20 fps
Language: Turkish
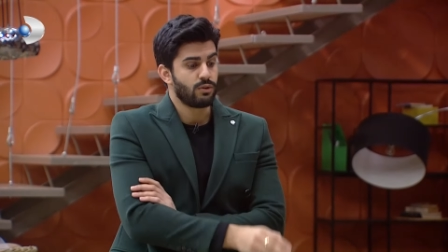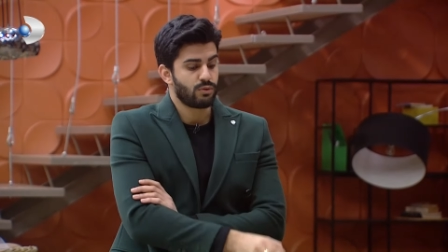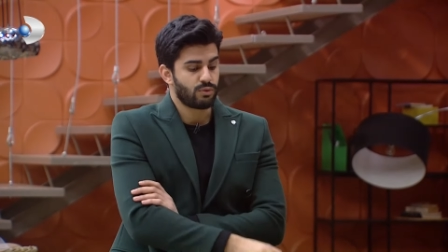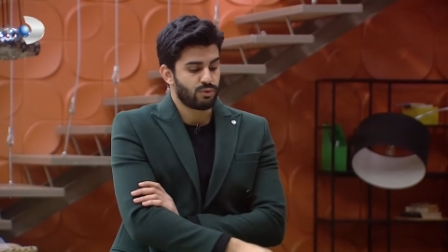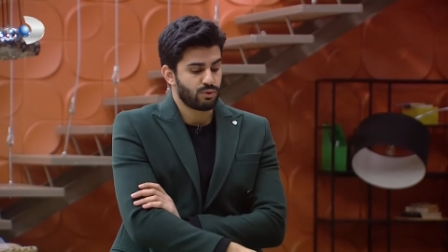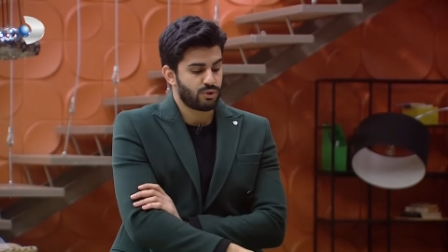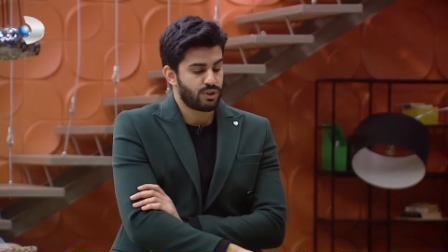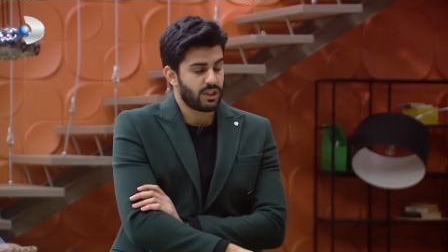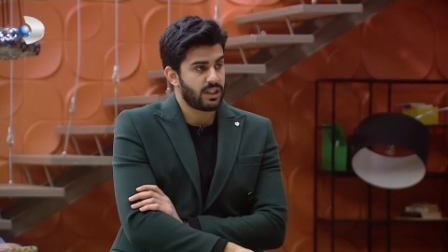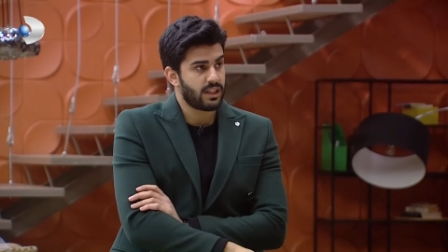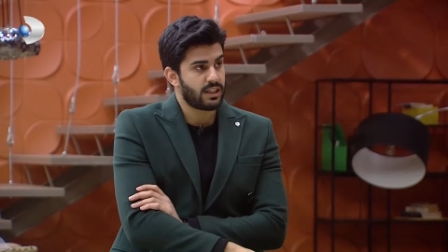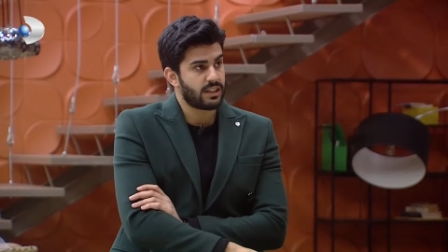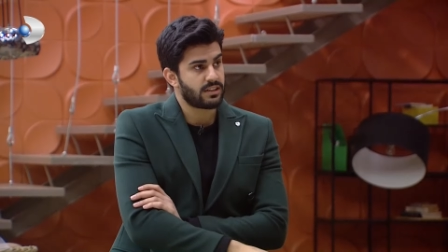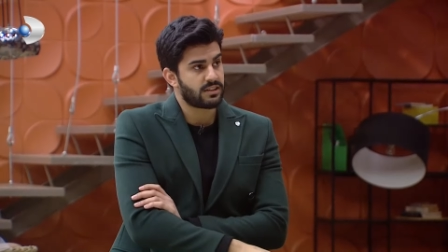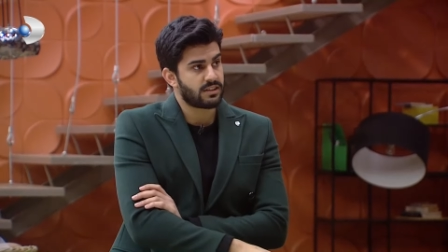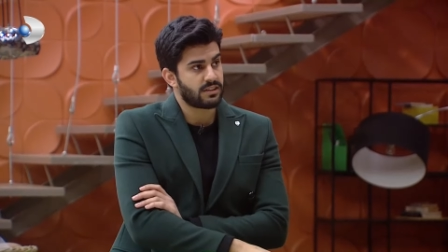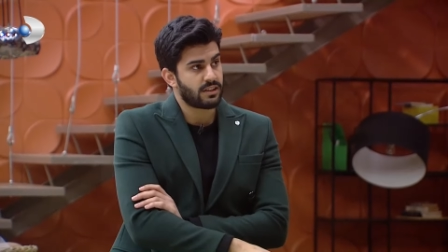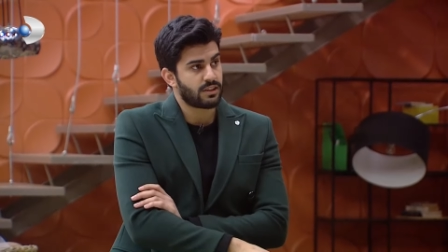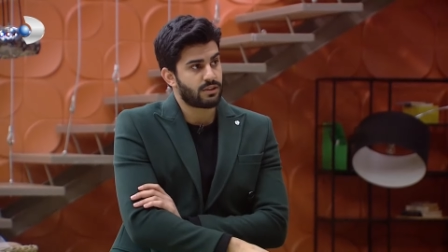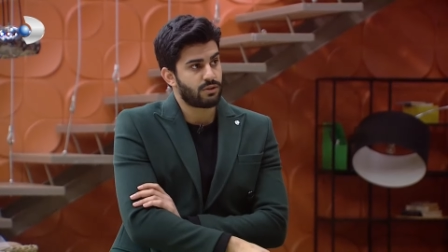Tuğçe ile
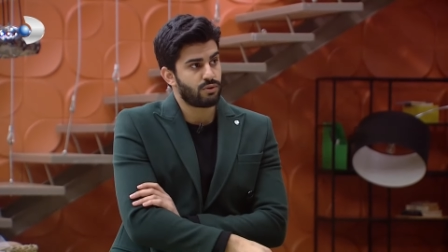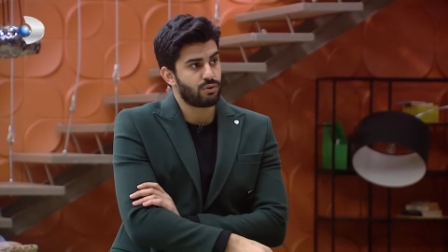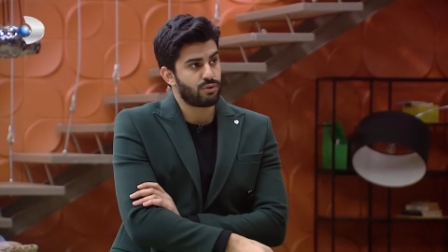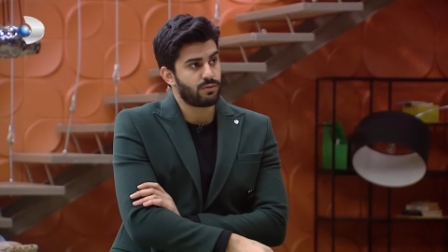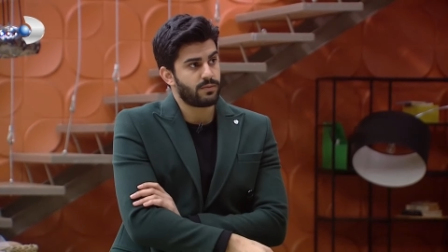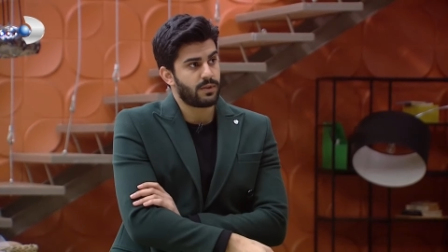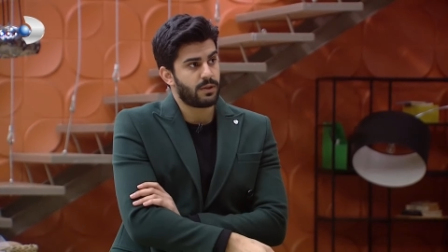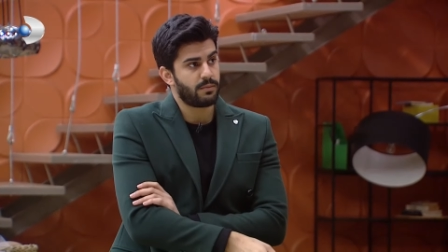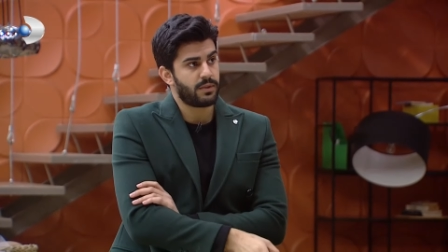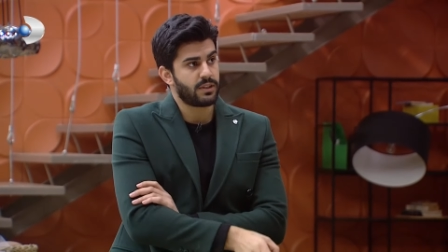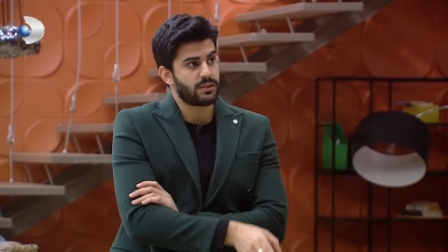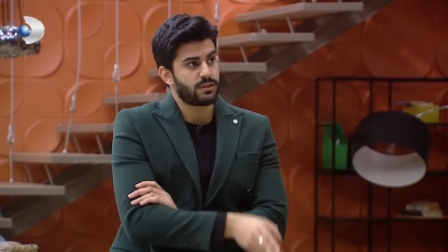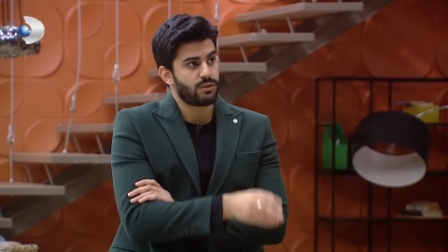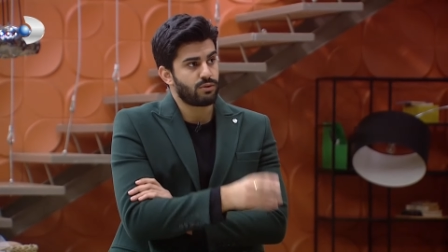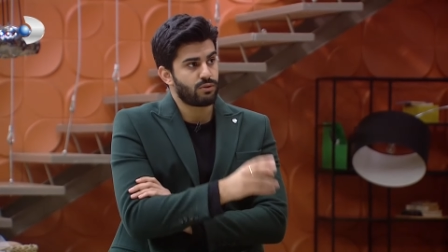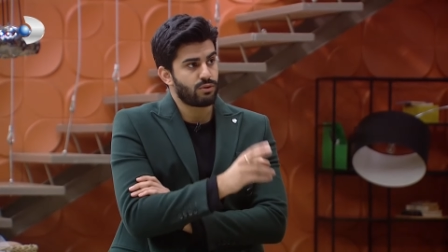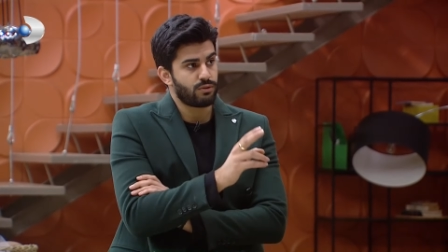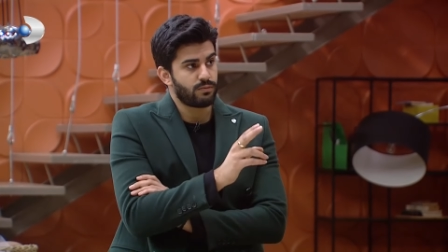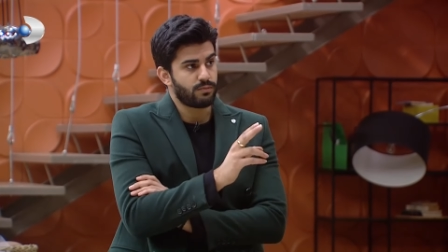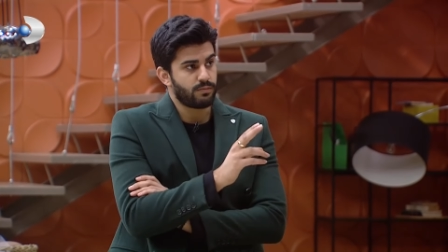arasındaki durumdan
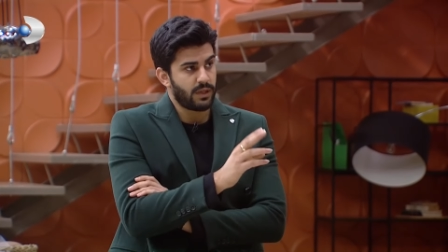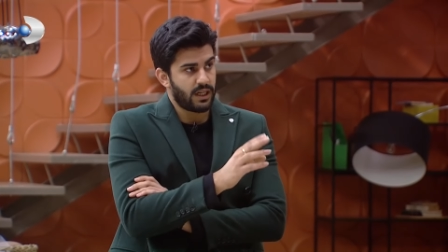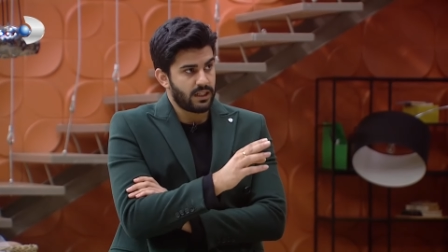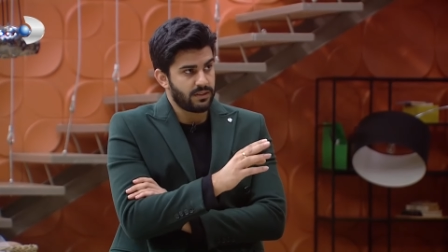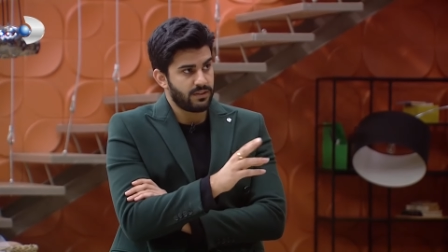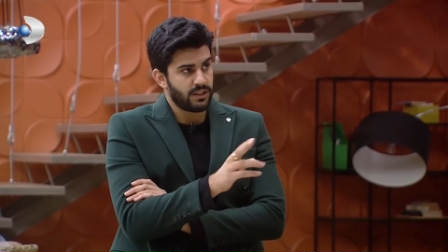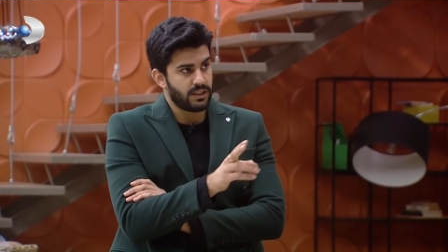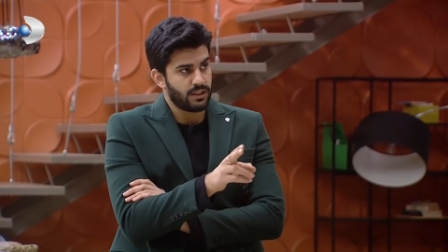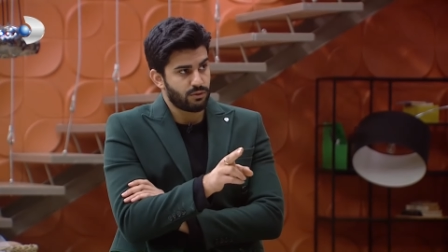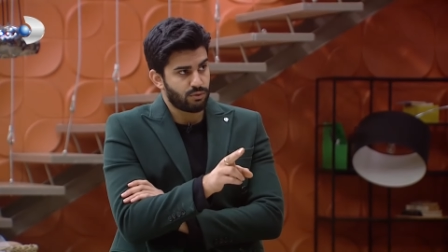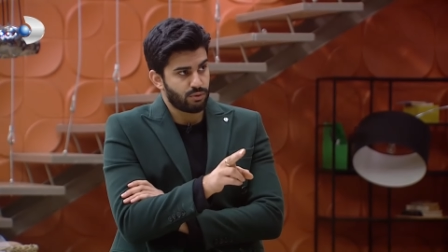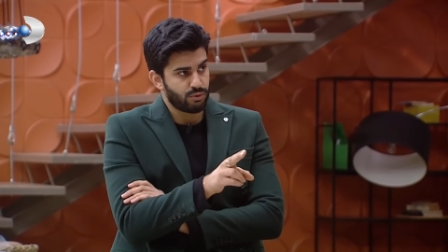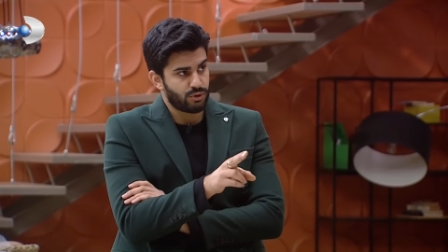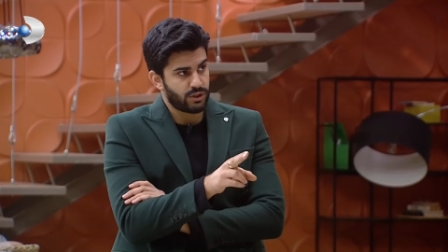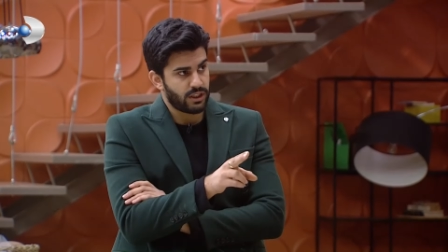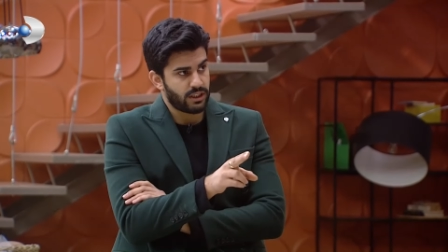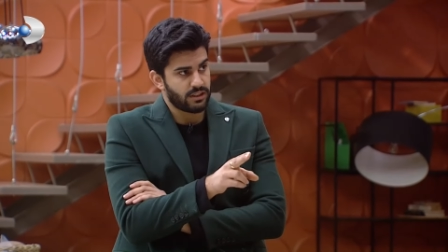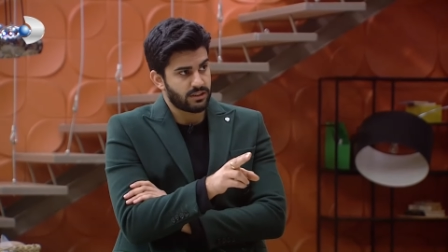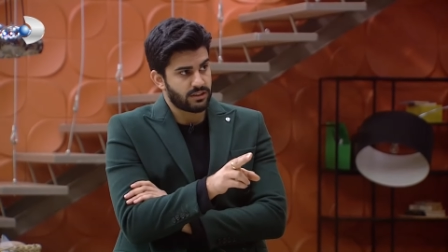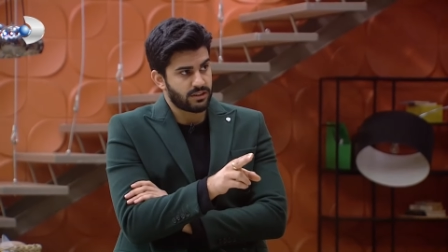bahsediyorum. Merve ile Tuğçe
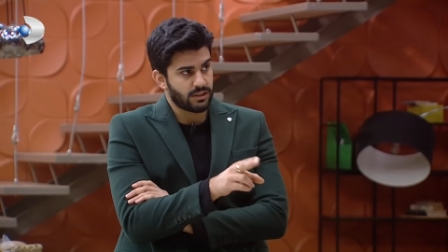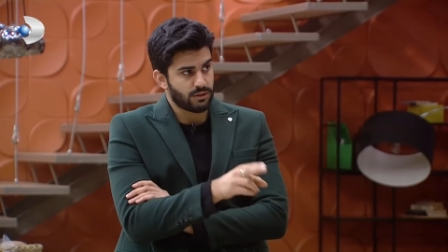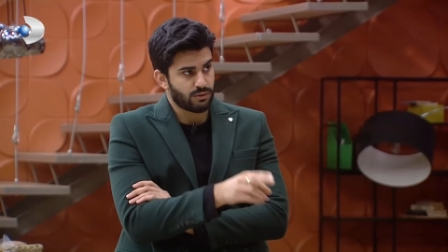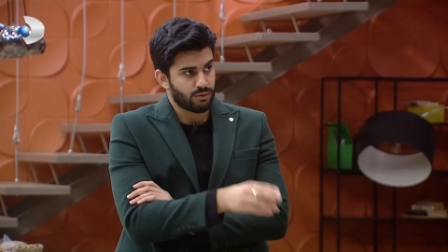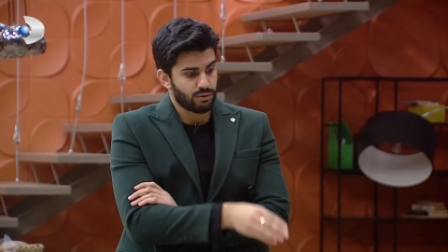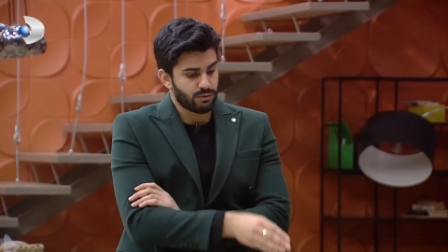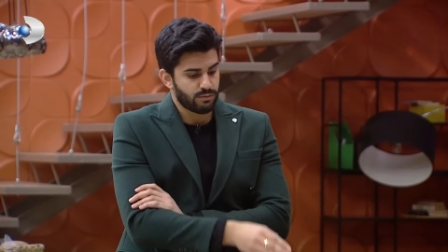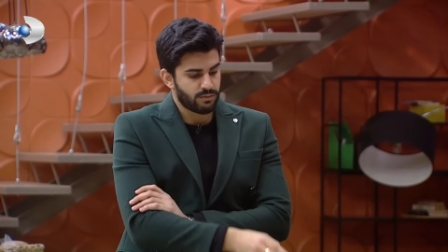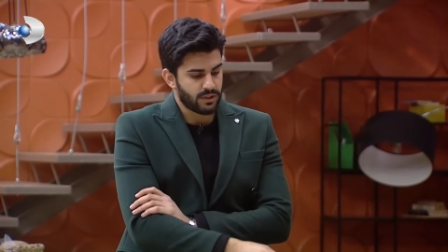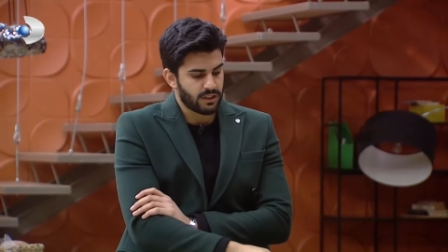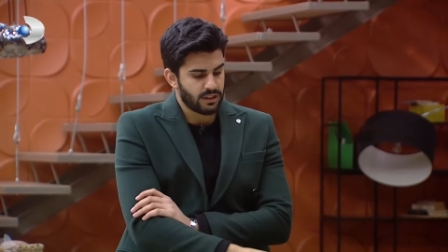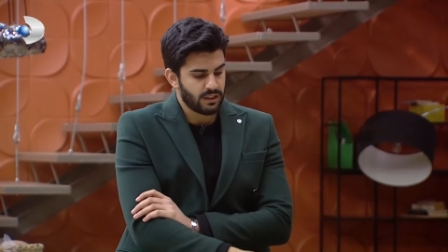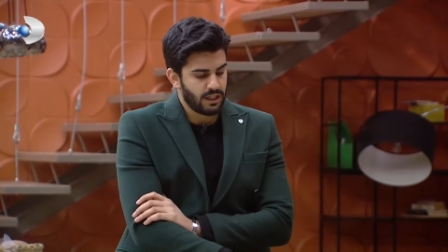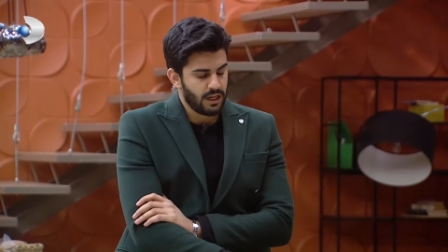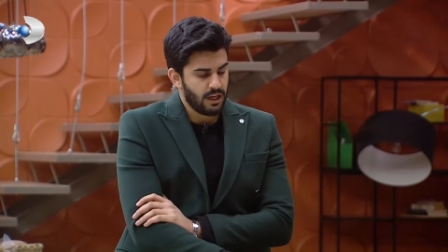Tamam. arasındaki durumda.